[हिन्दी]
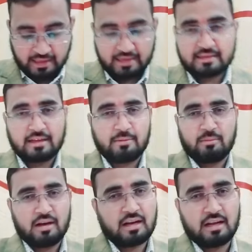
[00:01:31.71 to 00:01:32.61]
ऐसा
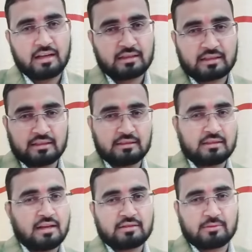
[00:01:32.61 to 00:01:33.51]
मारा कि
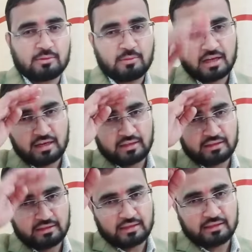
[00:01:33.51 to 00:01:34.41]
सांस दोबारा
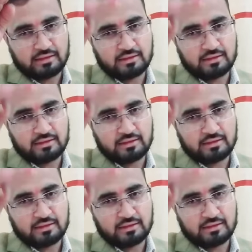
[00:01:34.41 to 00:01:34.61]
नहीं आई